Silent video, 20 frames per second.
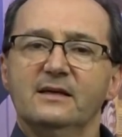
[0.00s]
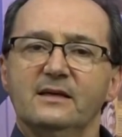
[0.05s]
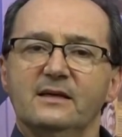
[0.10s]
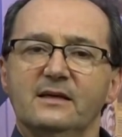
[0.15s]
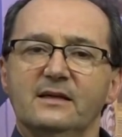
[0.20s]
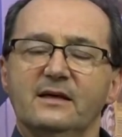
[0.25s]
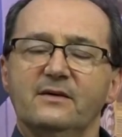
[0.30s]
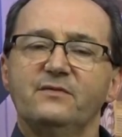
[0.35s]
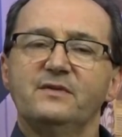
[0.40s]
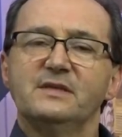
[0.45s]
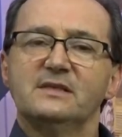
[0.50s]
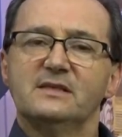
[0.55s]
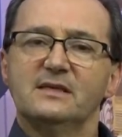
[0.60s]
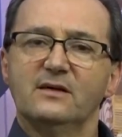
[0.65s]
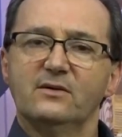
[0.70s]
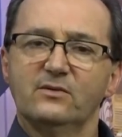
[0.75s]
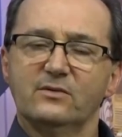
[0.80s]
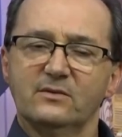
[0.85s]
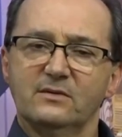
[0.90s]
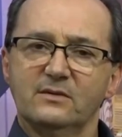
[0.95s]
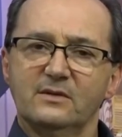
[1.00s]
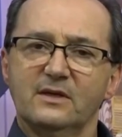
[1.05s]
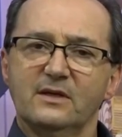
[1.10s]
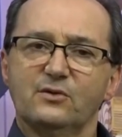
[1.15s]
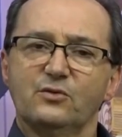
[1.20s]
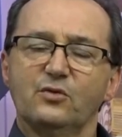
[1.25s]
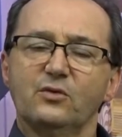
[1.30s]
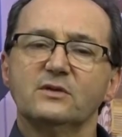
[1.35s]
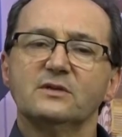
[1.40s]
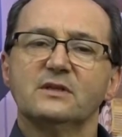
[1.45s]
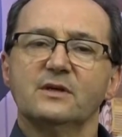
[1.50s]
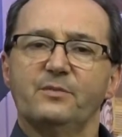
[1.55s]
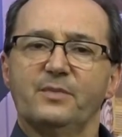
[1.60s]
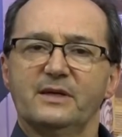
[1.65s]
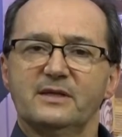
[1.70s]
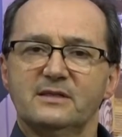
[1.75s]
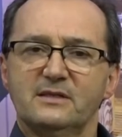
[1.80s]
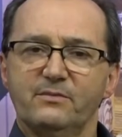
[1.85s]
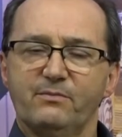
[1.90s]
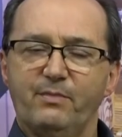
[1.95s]
na visão de todos que
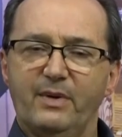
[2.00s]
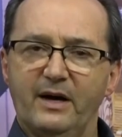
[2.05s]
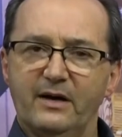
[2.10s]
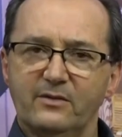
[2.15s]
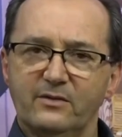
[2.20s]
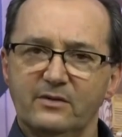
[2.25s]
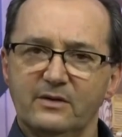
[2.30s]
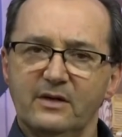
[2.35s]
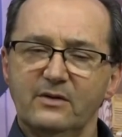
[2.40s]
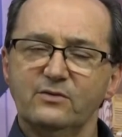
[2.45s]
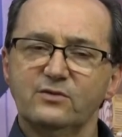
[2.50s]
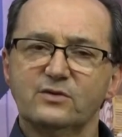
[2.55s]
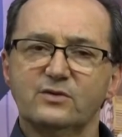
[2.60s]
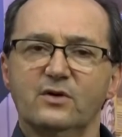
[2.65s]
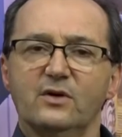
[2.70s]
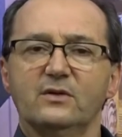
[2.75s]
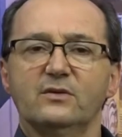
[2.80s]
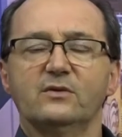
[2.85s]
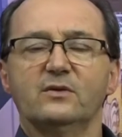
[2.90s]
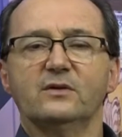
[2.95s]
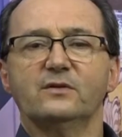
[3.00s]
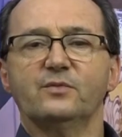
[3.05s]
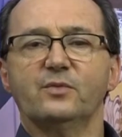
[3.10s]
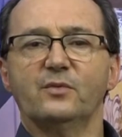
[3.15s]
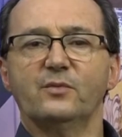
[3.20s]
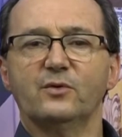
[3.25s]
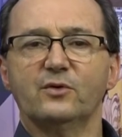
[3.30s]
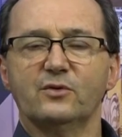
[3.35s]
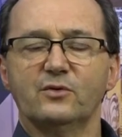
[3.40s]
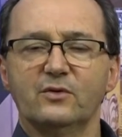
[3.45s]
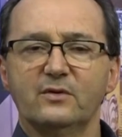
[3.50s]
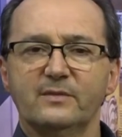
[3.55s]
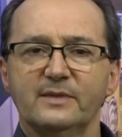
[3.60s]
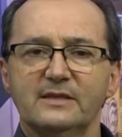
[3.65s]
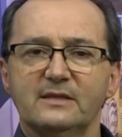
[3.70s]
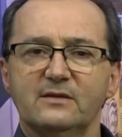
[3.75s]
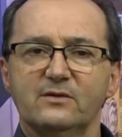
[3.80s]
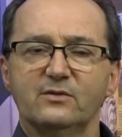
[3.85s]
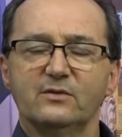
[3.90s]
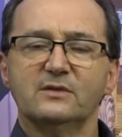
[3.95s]
participaram, não só do nosso promotor,
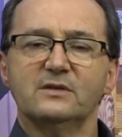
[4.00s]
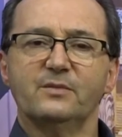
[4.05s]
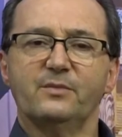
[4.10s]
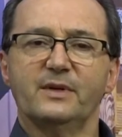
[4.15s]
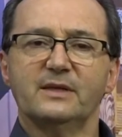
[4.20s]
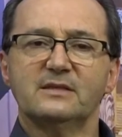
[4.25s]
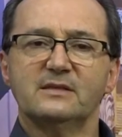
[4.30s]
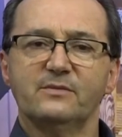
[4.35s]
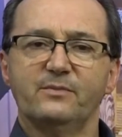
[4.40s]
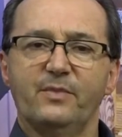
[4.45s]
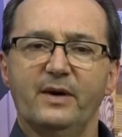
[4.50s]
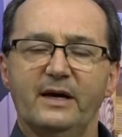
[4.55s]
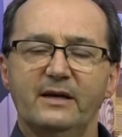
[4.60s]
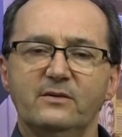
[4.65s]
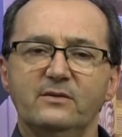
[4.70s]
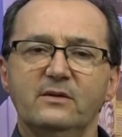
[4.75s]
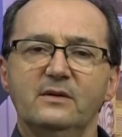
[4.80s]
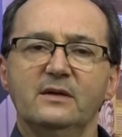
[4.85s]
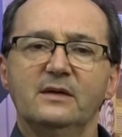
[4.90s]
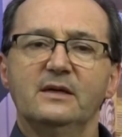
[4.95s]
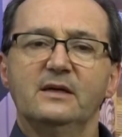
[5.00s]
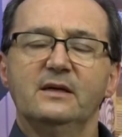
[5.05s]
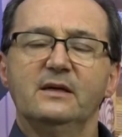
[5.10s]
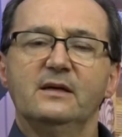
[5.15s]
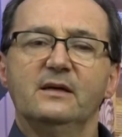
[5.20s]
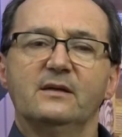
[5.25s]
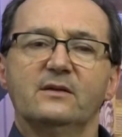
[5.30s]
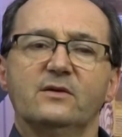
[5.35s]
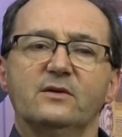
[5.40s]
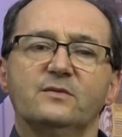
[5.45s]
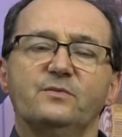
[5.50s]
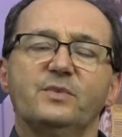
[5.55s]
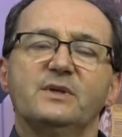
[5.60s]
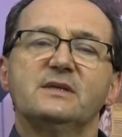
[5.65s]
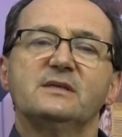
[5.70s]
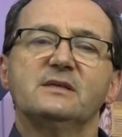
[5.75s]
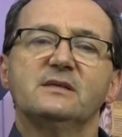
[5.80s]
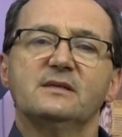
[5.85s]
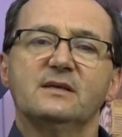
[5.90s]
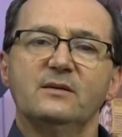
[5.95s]
mas de todos que participaram, nós
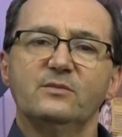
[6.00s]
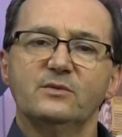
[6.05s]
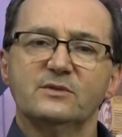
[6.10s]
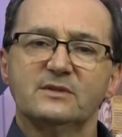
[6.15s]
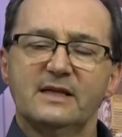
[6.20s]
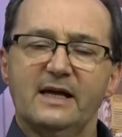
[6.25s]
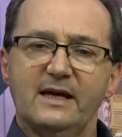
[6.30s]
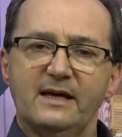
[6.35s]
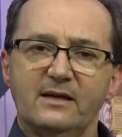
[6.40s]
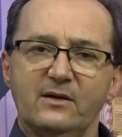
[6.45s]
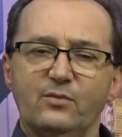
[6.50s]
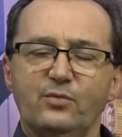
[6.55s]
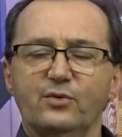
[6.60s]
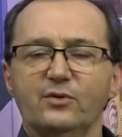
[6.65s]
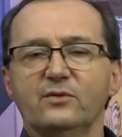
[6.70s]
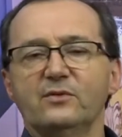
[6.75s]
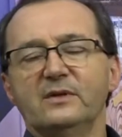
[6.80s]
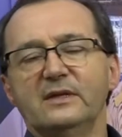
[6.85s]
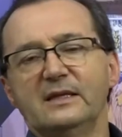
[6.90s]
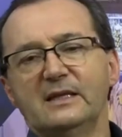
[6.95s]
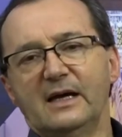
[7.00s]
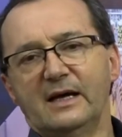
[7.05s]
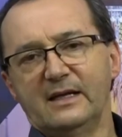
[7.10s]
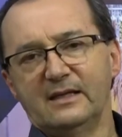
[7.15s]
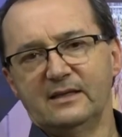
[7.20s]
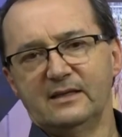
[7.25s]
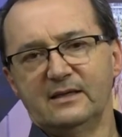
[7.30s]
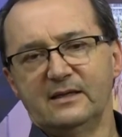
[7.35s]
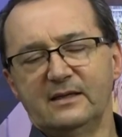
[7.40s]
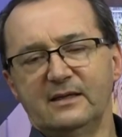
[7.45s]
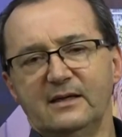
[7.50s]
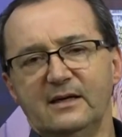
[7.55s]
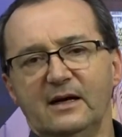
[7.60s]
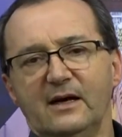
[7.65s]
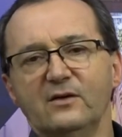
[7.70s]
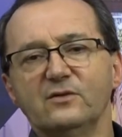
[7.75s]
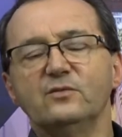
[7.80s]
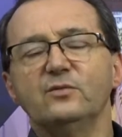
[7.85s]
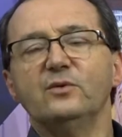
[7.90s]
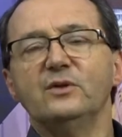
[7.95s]
precisamos dar a oportunidade
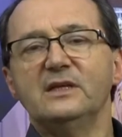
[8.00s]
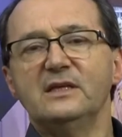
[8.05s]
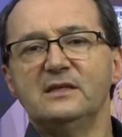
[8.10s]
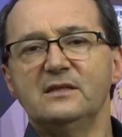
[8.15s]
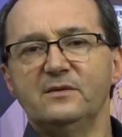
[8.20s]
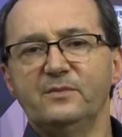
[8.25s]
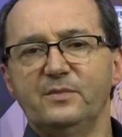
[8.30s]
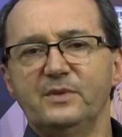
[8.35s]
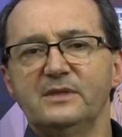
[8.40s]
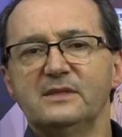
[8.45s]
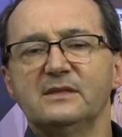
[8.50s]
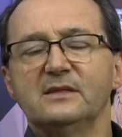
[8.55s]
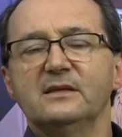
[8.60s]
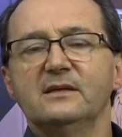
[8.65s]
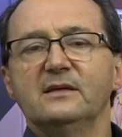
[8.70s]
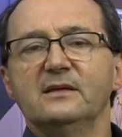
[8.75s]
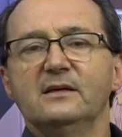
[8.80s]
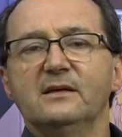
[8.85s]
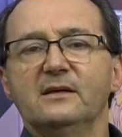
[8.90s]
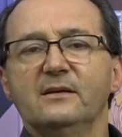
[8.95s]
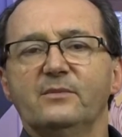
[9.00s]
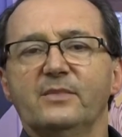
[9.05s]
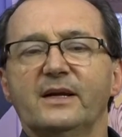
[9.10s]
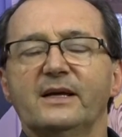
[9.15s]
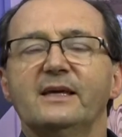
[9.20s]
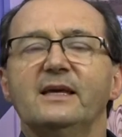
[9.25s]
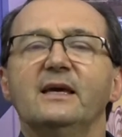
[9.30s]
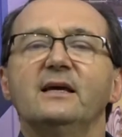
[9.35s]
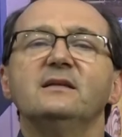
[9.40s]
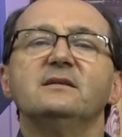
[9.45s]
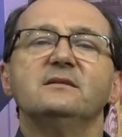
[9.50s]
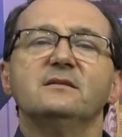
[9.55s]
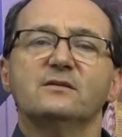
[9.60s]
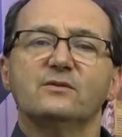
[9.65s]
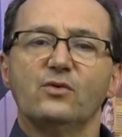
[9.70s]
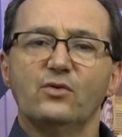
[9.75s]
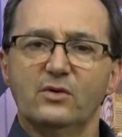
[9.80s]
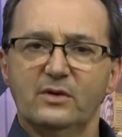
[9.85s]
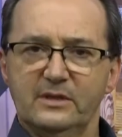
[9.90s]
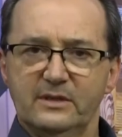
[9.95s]
aos munícipes para que eles
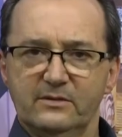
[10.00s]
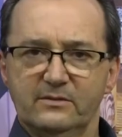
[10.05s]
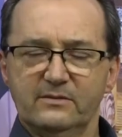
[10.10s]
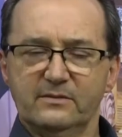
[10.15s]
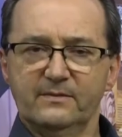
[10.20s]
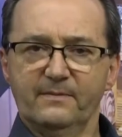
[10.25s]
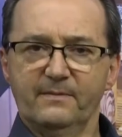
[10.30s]
escolham